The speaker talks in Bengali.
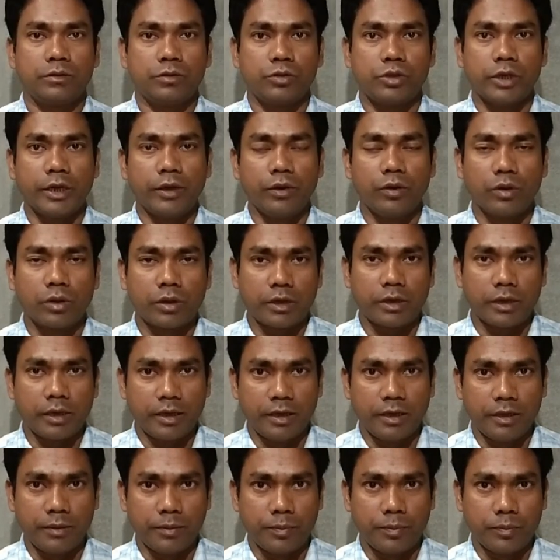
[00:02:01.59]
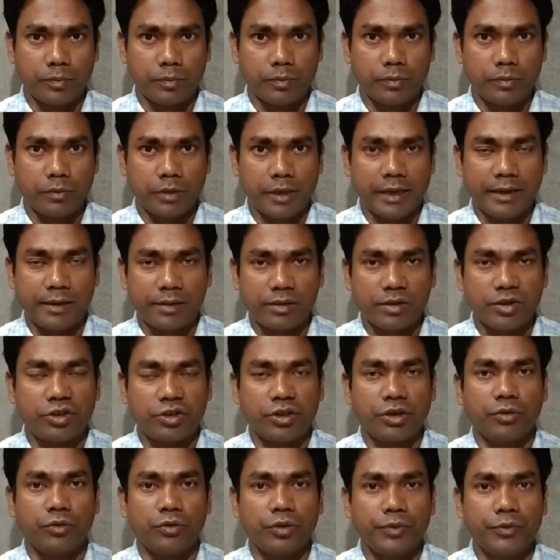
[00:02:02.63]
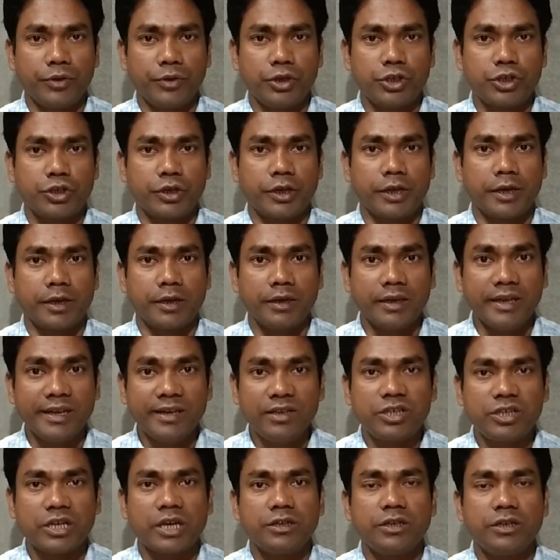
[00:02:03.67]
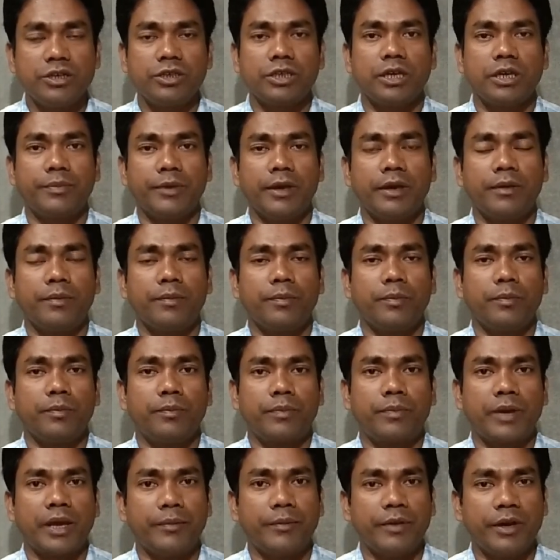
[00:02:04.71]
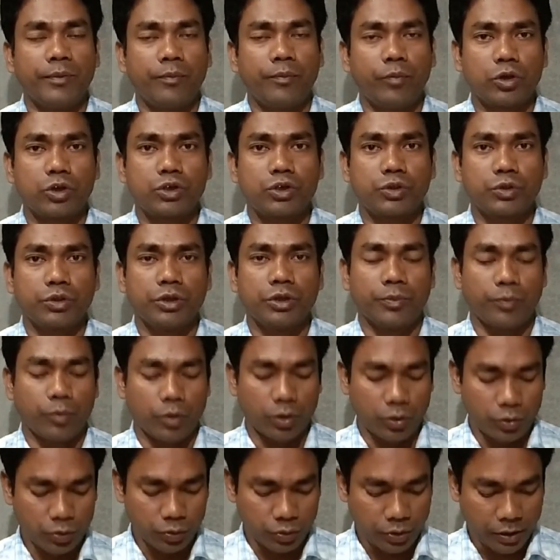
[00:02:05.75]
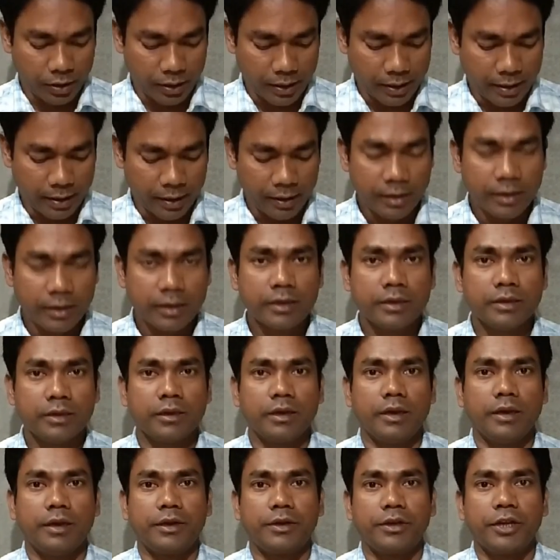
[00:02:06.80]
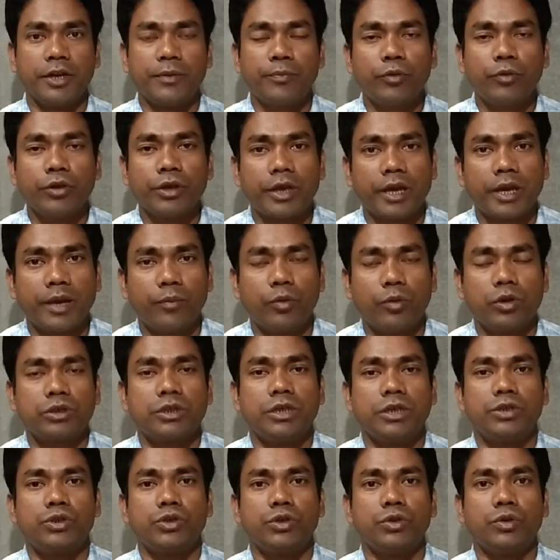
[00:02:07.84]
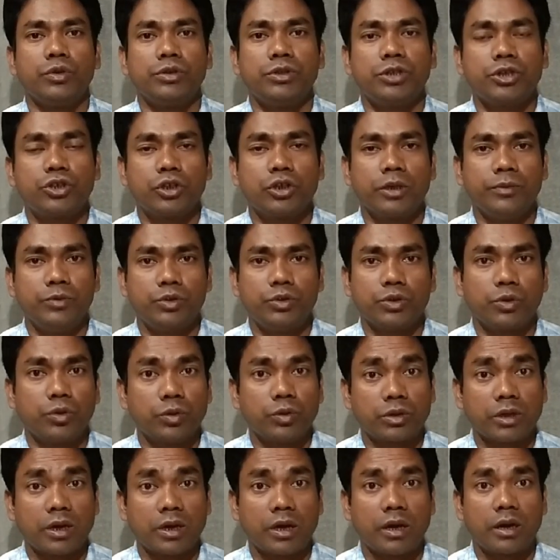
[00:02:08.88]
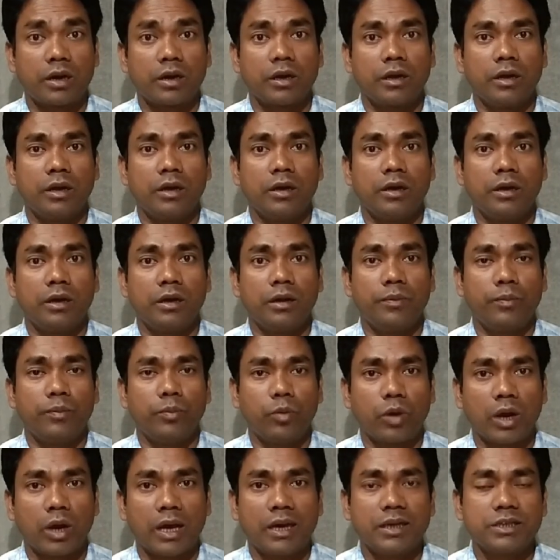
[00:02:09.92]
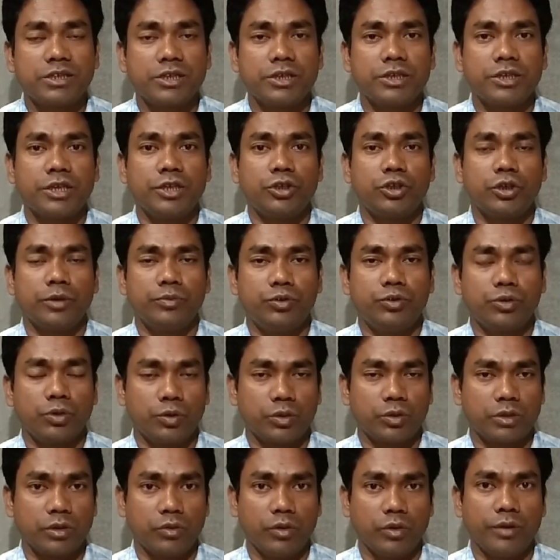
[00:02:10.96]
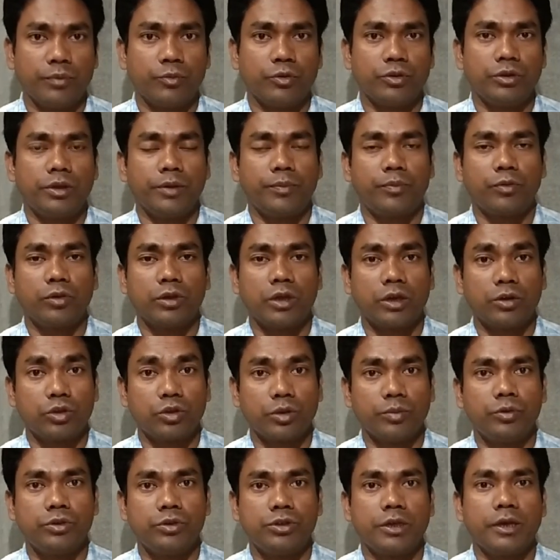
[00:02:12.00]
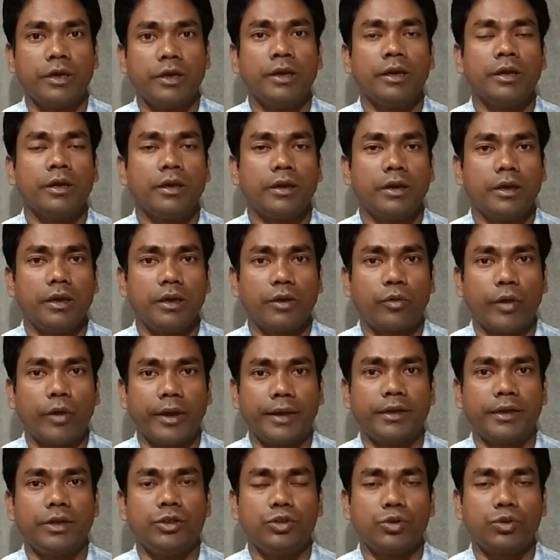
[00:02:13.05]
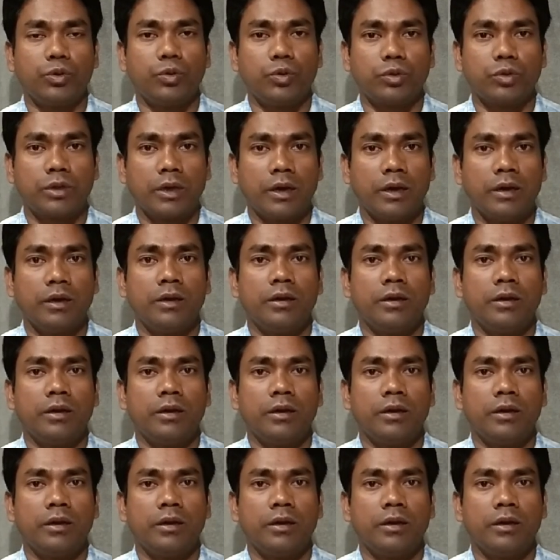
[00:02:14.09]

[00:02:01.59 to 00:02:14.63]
তো যাই হোক এই এনসিটির নোটিফিকেশনের নির্যাস হিসাবে প্রাইমারি পর্ষদের পক্ষ থেকে টেট পরীক্ষায় বসার জন্য যেসব যোগ্যতার বলা আছে সেই সব যোগ্যতাগুলির মধ্যে প্রধানতম যে কয়েকটি যোগ্যতা